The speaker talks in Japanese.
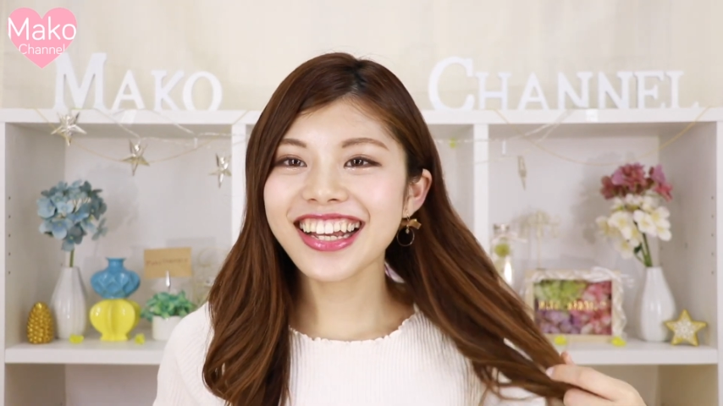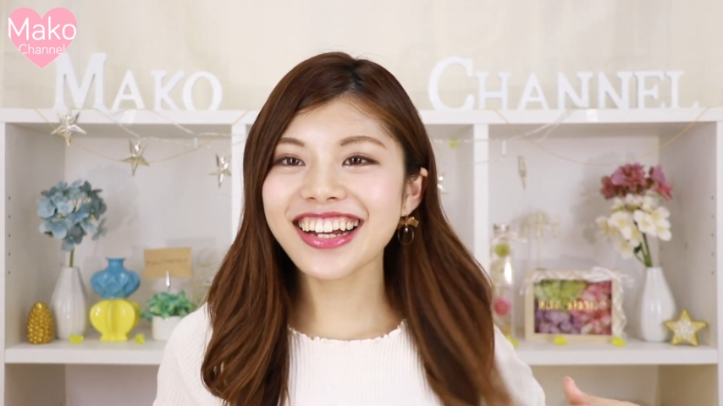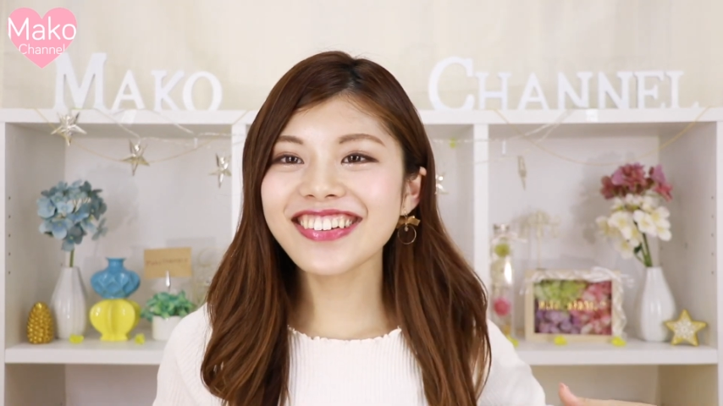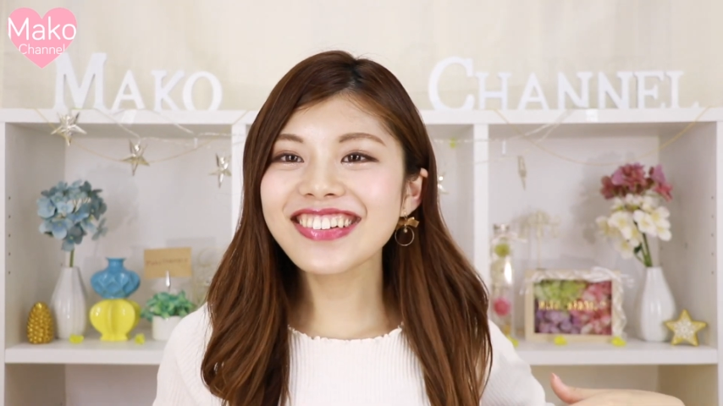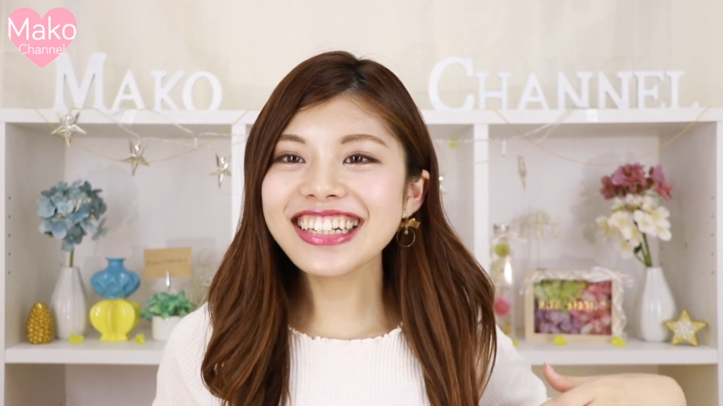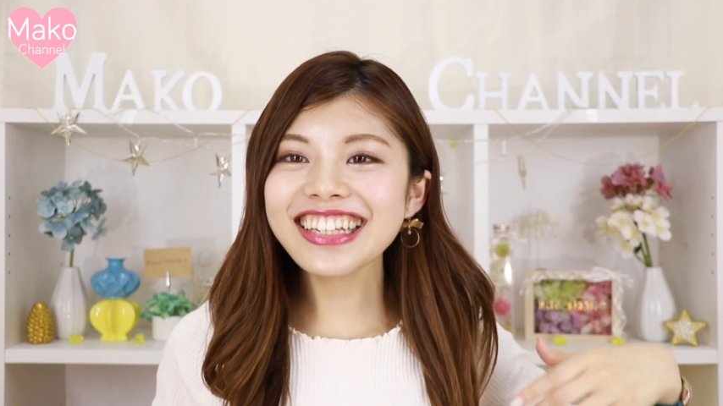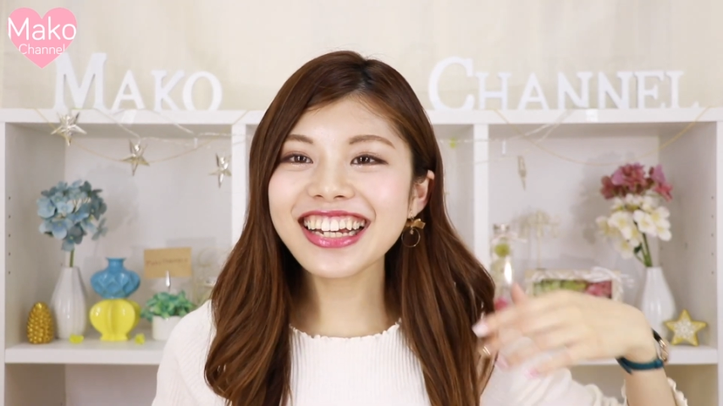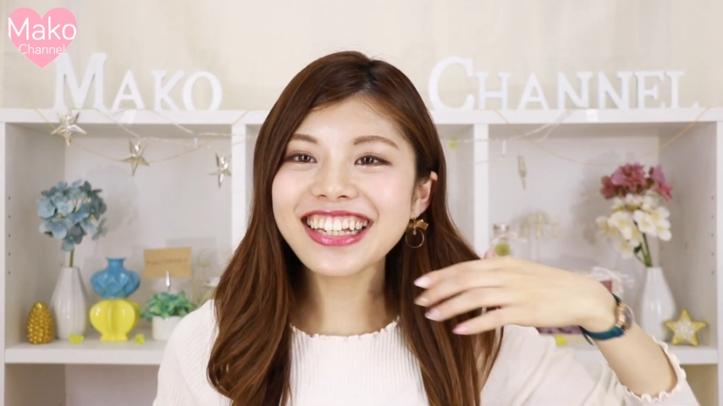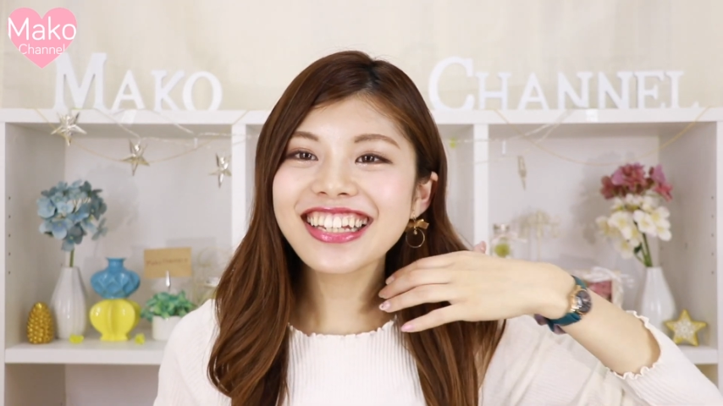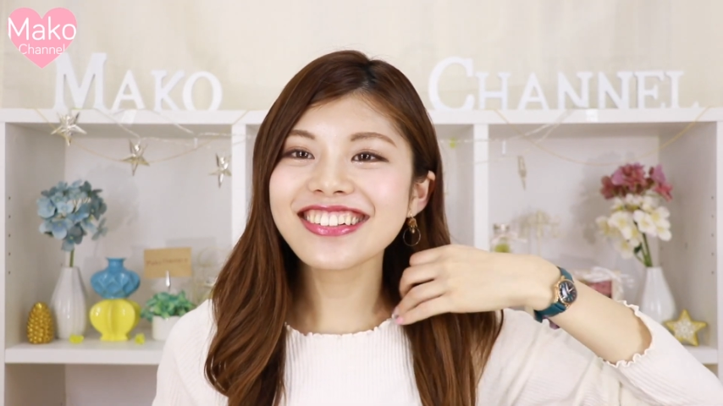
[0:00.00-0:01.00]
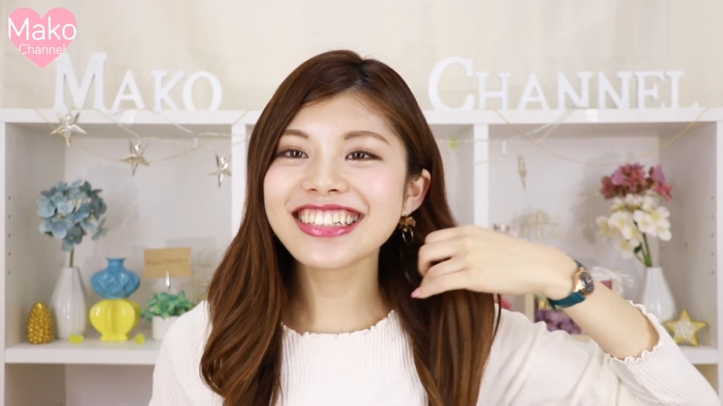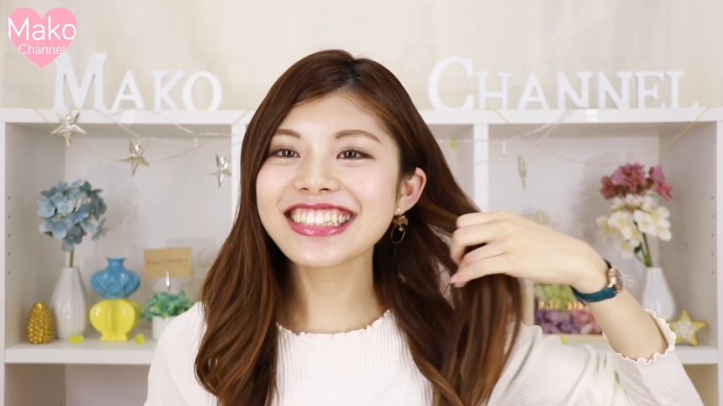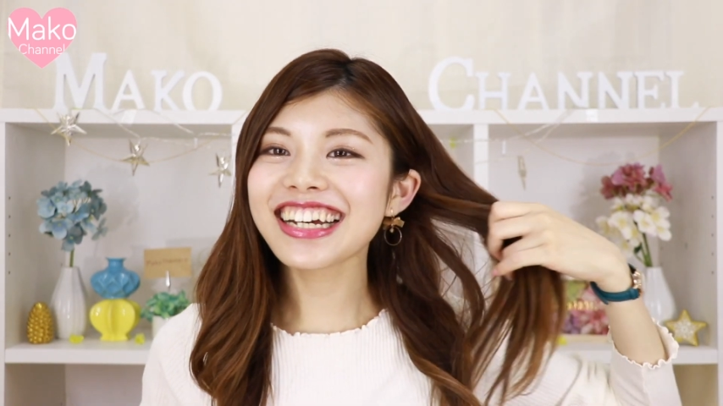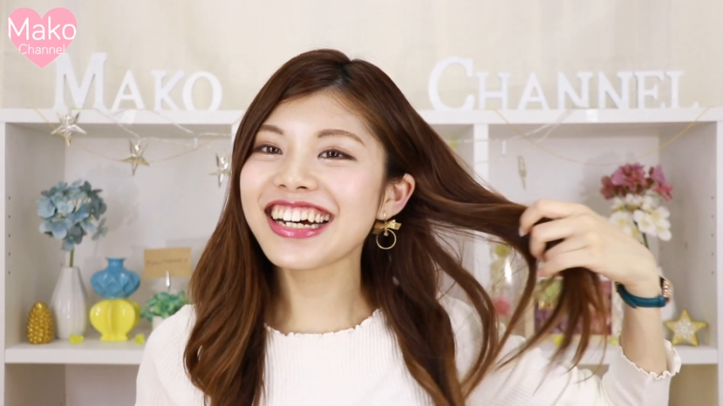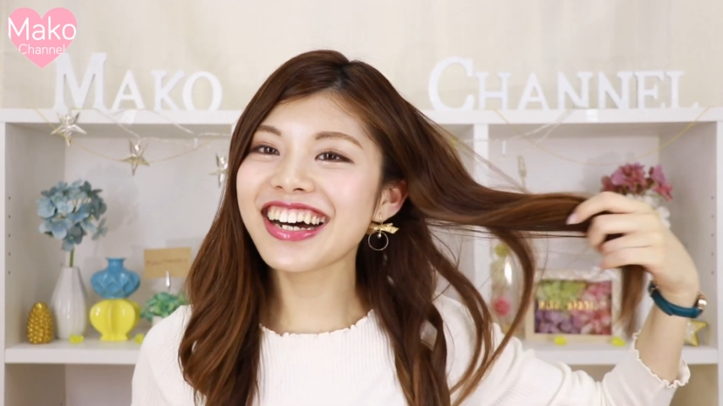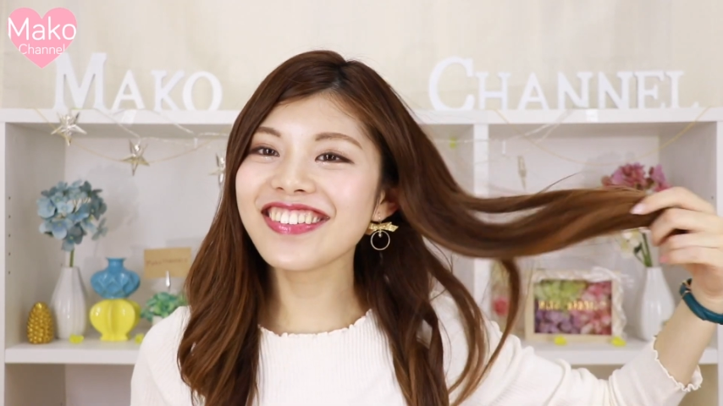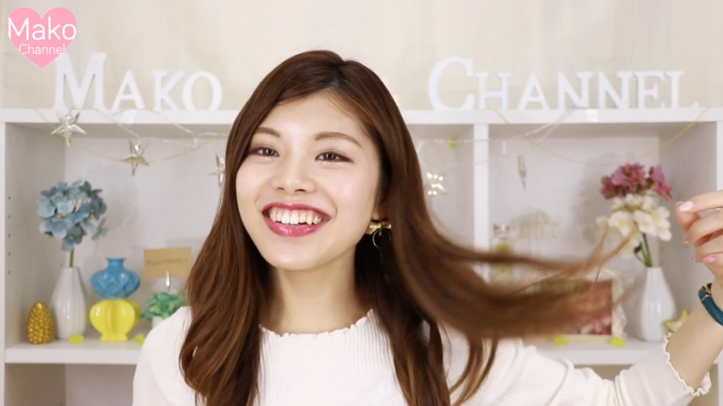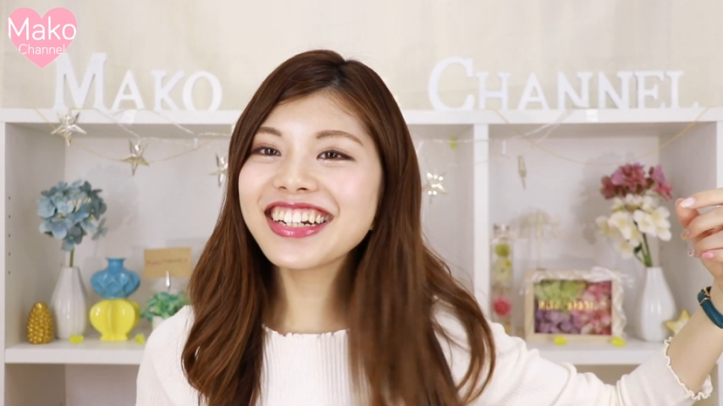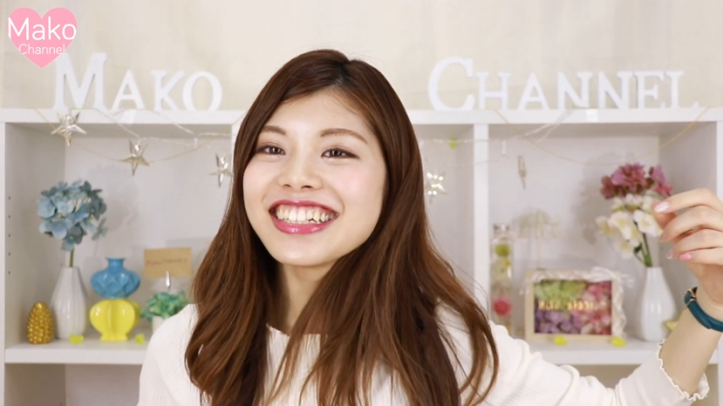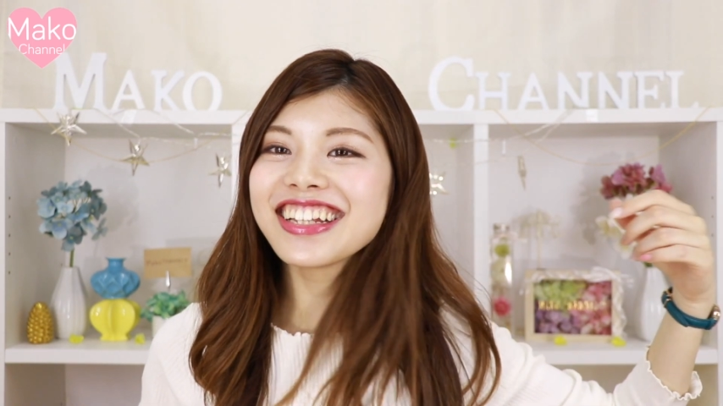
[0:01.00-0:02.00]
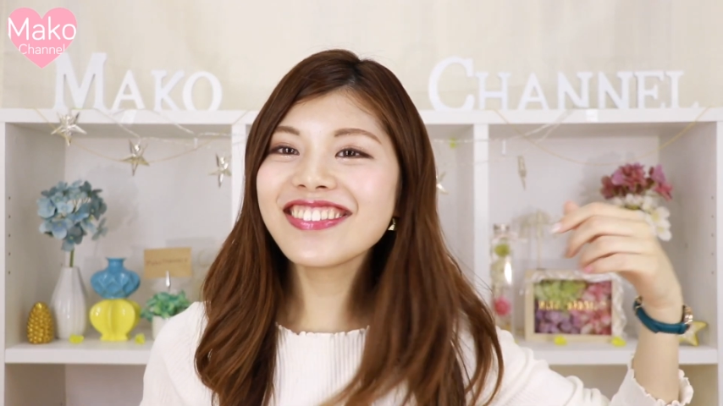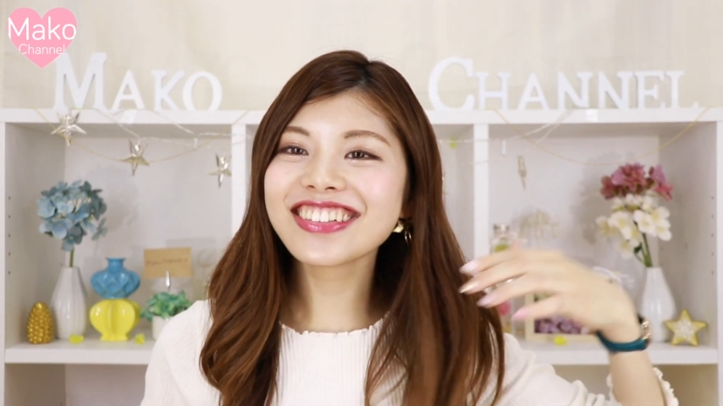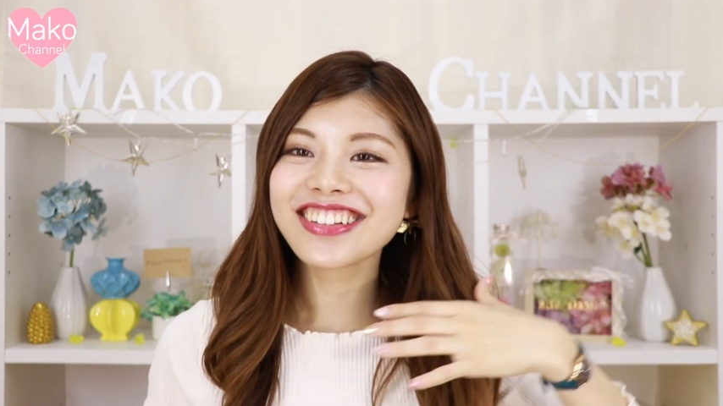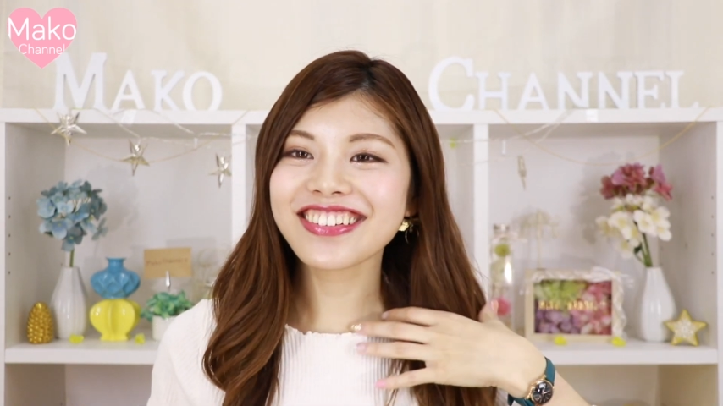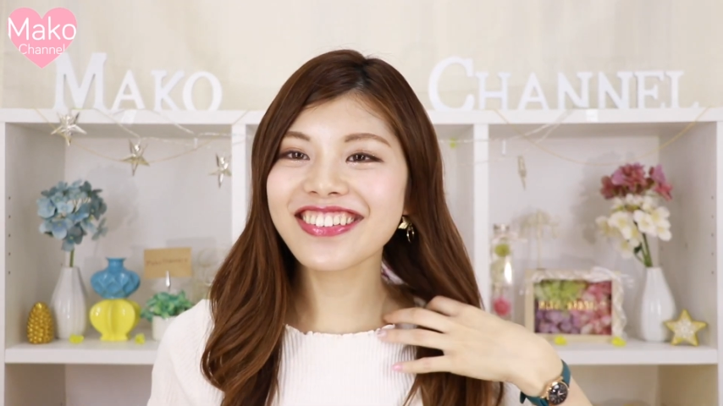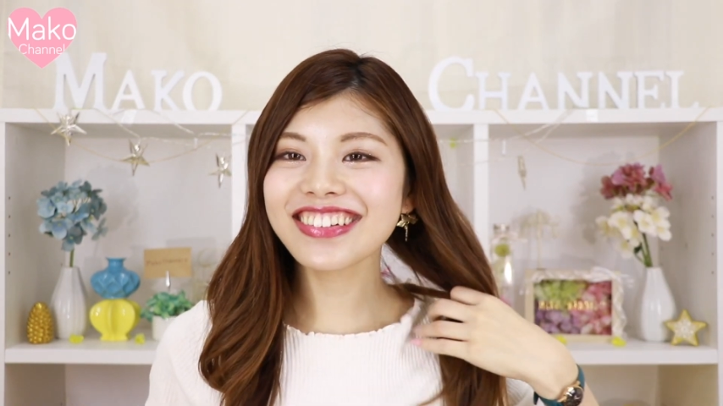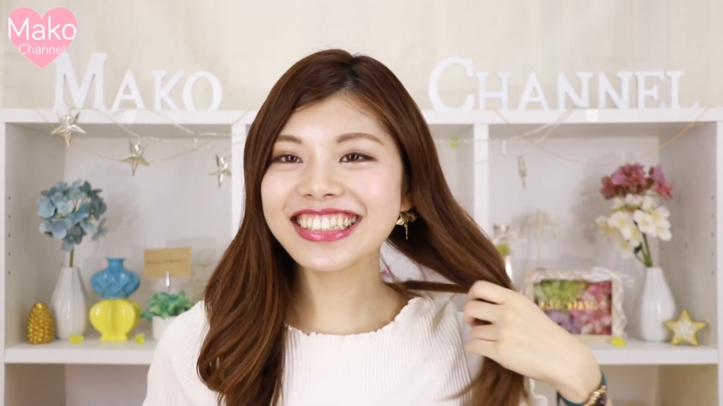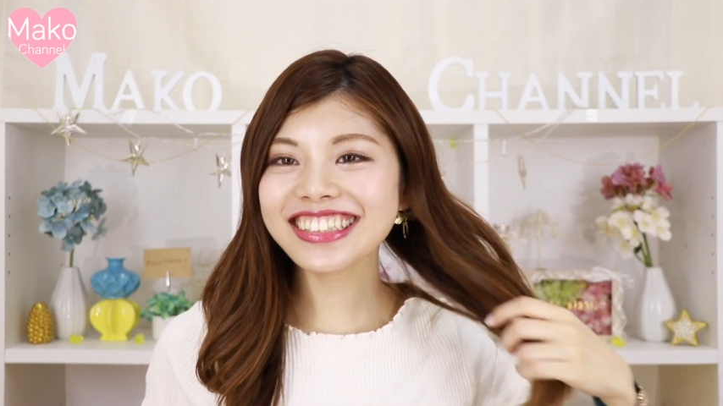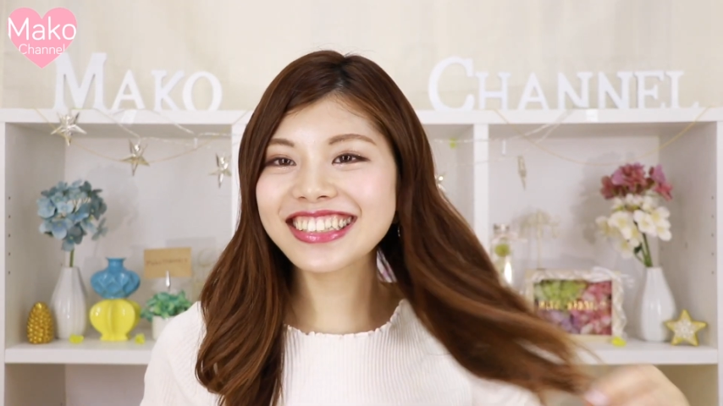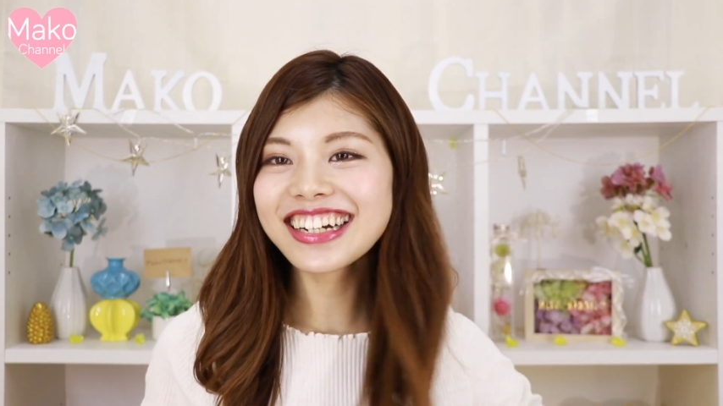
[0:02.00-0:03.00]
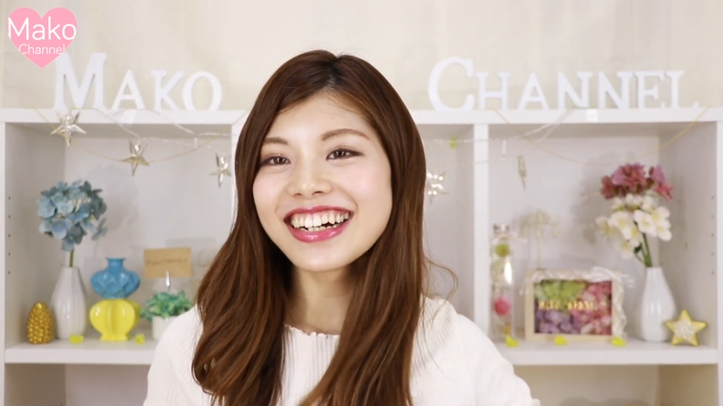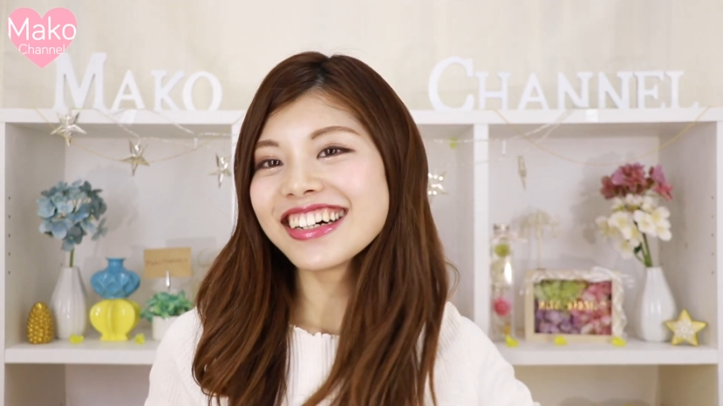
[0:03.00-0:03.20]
せっかく巻いてきたのにさ雨で全部取れました